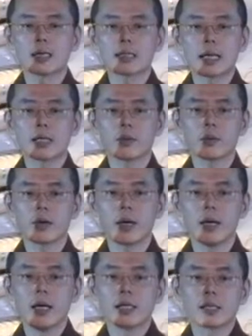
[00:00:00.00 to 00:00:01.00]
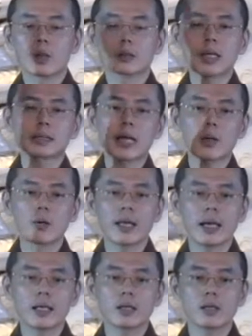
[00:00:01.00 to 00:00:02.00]
3个月，结果当他回
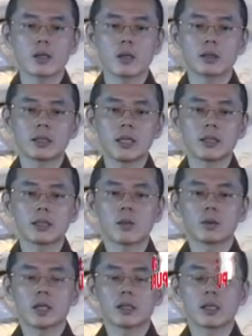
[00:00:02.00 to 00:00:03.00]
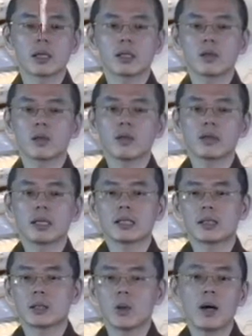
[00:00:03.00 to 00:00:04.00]
来的时候，地球的这个所有弟
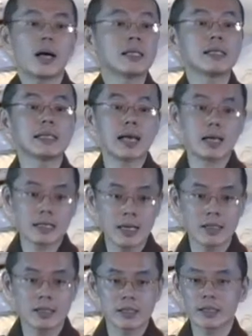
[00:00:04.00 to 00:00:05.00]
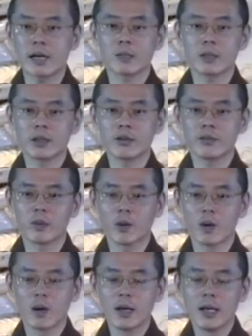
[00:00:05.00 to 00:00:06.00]
子都很想念释迦牟尼
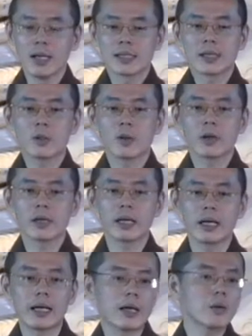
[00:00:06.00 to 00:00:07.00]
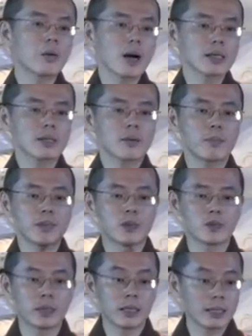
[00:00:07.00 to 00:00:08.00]
佛。结果一个莲花色比
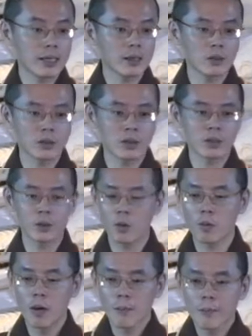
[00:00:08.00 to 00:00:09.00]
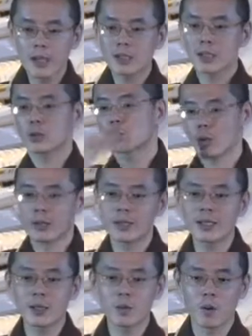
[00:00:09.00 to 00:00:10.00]
丘尼，他有神通，变成转
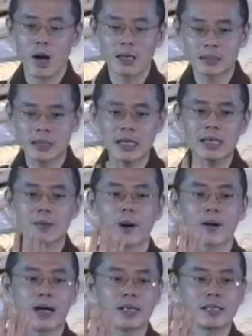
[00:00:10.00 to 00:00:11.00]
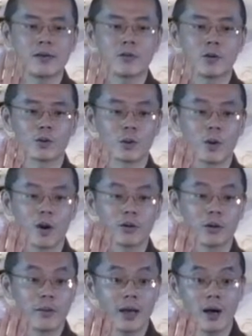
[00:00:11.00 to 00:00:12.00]
轮圣王，第一个跑来接佛陀，
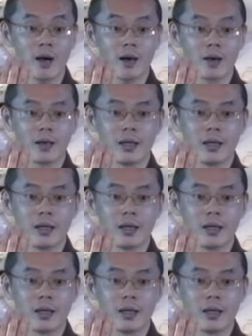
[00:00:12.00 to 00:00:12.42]
有没有？